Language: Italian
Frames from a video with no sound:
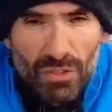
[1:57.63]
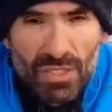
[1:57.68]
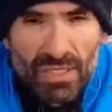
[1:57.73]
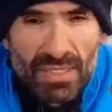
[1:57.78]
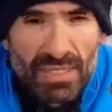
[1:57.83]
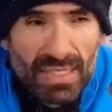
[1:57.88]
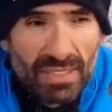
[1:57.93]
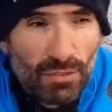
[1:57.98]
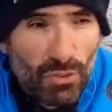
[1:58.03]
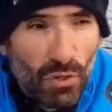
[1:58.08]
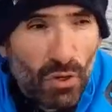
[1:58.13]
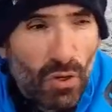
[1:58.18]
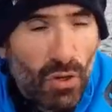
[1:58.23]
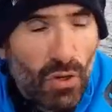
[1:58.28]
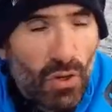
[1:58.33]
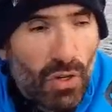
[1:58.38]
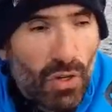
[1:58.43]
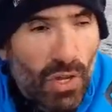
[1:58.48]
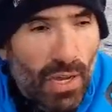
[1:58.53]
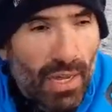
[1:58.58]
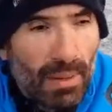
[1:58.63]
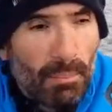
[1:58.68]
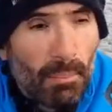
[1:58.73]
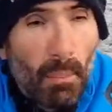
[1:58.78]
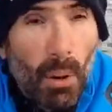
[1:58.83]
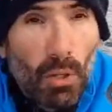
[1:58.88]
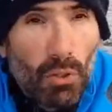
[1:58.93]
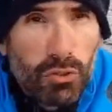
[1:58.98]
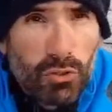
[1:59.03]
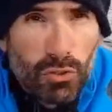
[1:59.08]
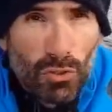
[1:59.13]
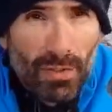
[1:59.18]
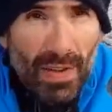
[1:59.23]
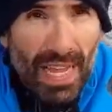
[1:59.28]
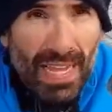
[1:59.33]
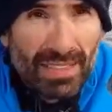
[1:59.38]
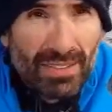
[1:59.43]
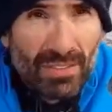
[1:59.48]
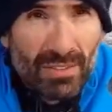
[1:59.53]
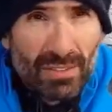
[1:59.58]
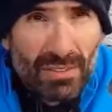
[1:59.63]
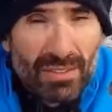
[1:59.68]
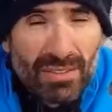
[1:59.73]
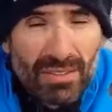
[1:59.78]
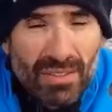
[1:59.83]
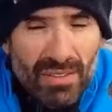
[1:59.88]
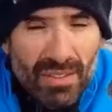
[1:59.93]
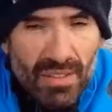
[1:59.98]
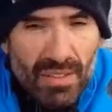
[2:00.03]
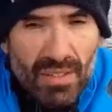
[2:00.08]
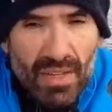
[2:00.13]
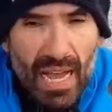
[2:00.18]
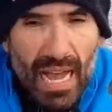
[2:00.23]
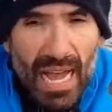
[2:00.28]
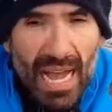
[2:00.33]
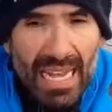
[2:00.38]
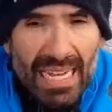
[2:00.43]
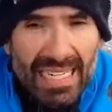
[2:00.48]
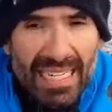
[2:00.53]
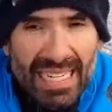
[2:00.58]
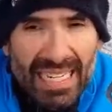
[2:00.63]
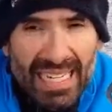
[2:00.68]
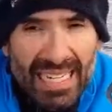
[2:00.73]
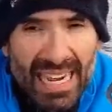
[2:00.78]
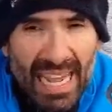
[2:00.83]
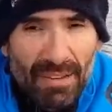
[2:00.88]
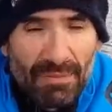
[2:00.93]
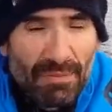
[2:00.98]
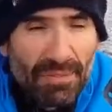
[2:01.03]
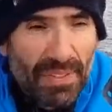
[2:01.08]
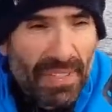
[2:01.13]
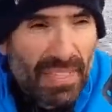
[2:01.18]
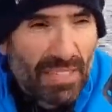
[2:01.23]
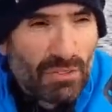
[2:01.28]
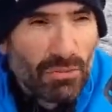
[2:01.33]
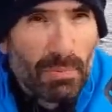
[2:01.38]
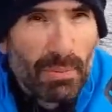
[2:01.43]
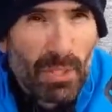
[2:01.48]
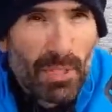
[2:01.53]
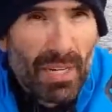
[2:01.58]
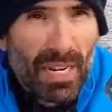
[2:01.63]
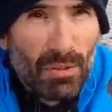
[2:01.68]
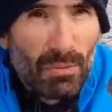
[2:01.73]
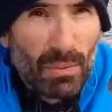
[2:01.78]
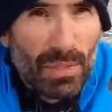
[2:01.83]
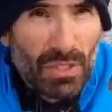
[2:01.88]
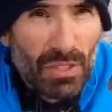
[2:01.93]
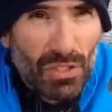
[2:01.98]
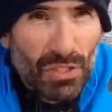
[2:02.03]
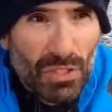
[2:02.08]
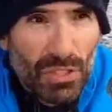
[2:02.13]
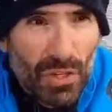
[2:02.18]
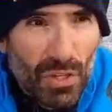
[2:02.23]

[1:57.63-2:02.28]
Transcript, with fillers: c'è stato eh, molto vento, anche raffiche superiori ai 15